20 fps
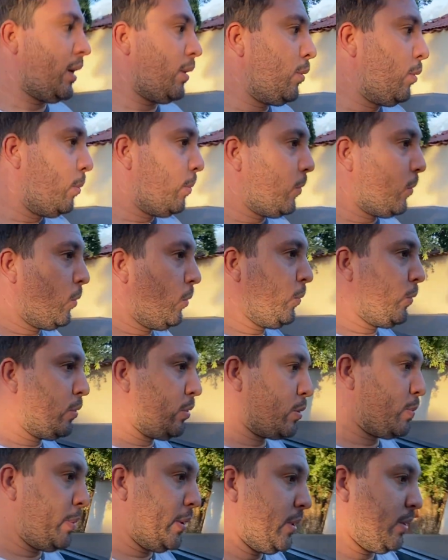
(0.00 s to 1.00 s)
um, um
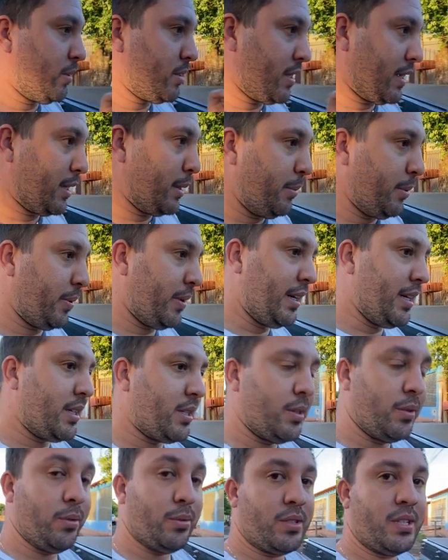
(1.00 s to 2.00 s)
dos pneus da
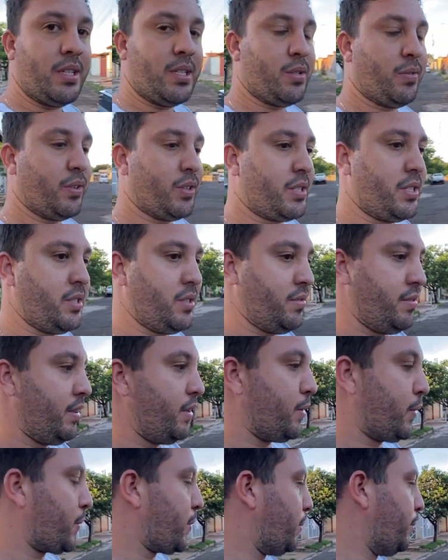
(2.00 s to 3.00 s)
caminhonete, eu não sei se vocês
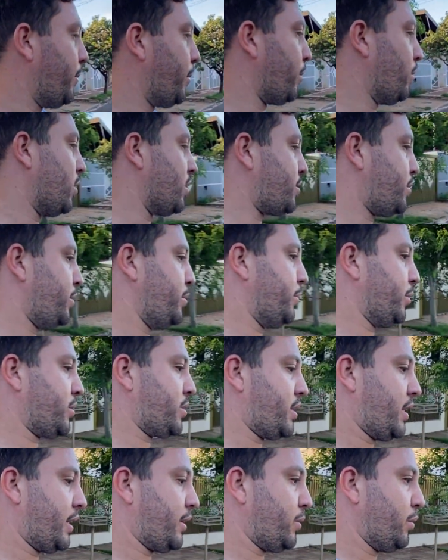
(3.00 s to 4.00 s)
viram, como eu gosto de
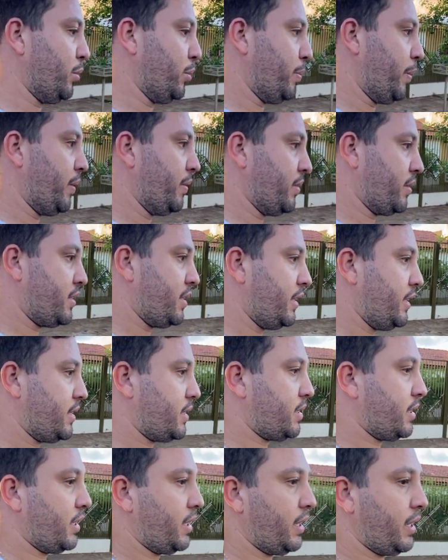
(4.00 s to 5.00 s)
mostrar tudo para vocês,
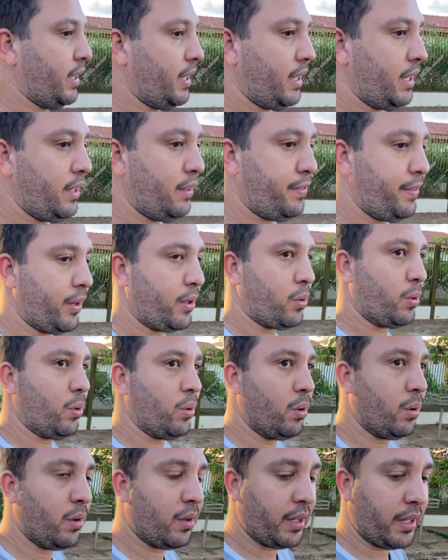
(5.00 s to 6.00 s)
ele
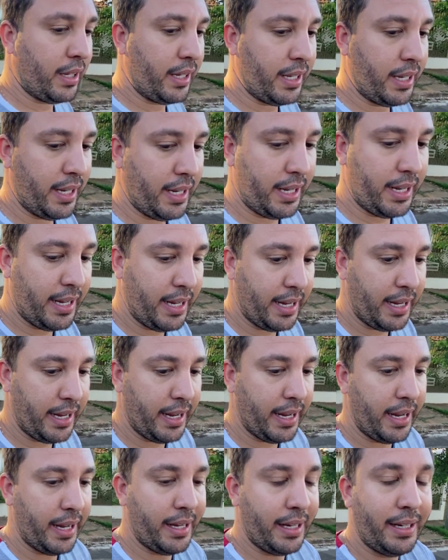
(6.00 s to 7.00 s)
ficou,
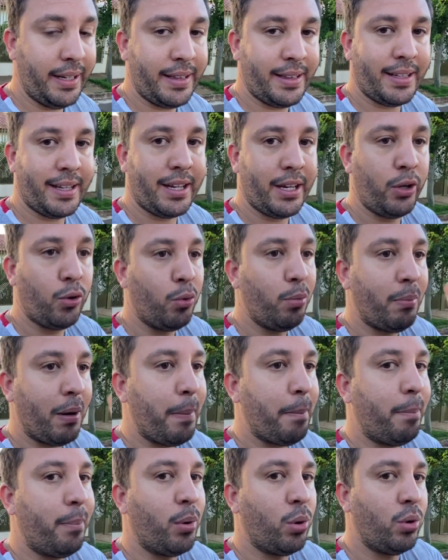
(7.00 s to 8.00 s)
é, ele criou uma
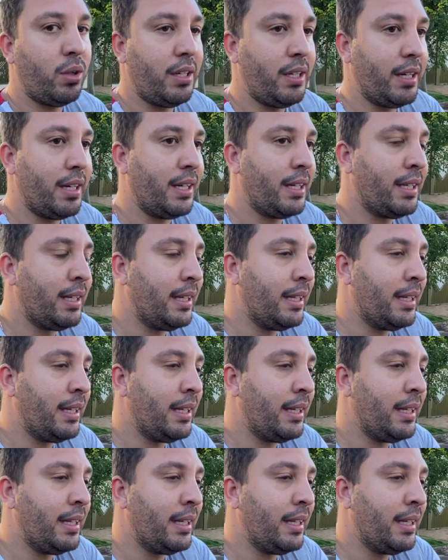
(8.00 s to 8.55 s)
bolha